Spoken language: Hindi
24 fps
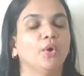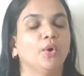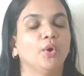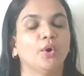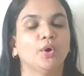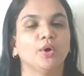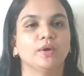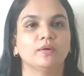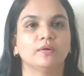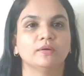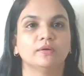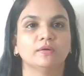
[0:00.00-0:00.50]

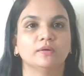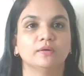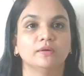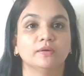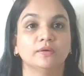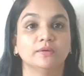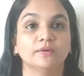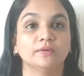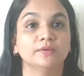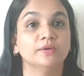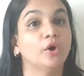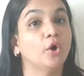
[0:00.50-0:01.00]
और
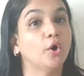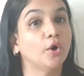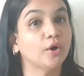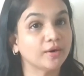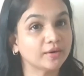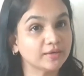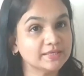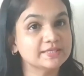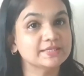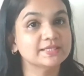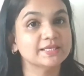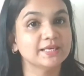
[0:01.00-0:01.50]

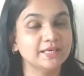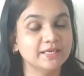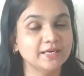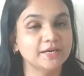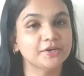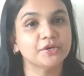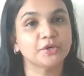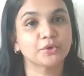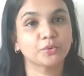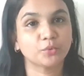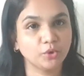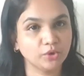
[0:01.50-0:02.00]
और इससे
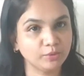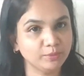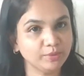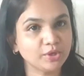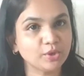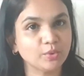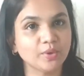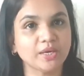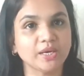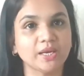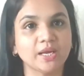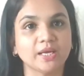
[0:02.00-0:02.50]
रिलेटेड कोई भी
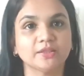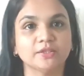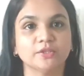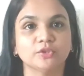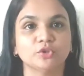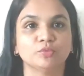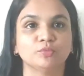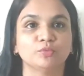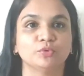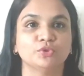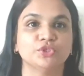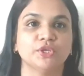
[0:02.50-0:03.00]
क्वेरी
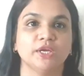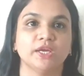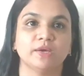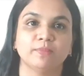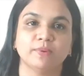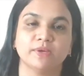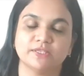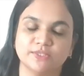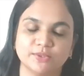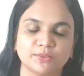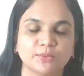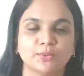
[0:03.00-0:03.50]
आती है तो मुझे एक बार